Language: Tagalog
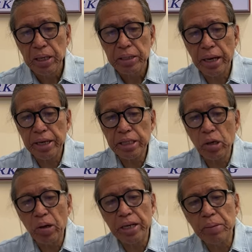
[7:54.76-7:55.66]
Narito
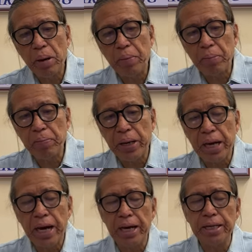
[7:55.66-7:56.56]
ang iba pang
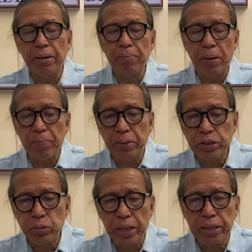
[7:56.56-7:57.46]
paraan ng
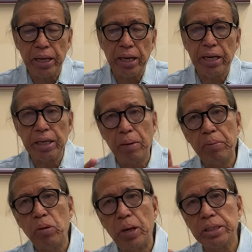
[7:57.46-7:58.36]
pampaswerte. Eh,
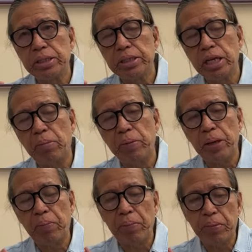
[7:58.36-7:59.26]
number one, siyempre,
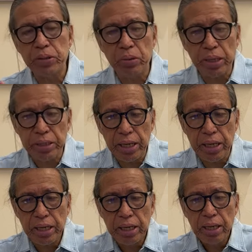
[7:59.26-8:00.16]

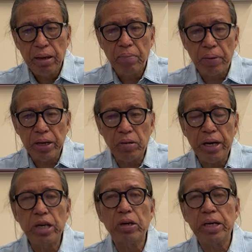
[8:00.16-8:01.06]
pampaswerte. Pero
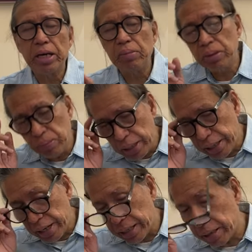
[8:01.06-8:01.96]
ngayon, ang ibibigay
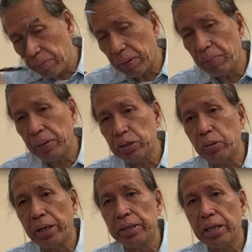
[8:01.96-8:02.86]
natin,
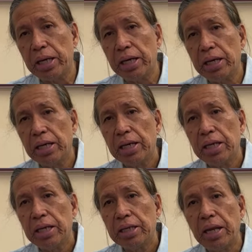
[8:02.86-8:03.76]
pampaswerte,
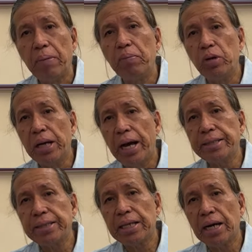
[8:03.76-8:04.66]
na mula
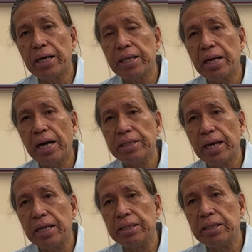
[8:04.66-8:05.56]
sa kalikasan.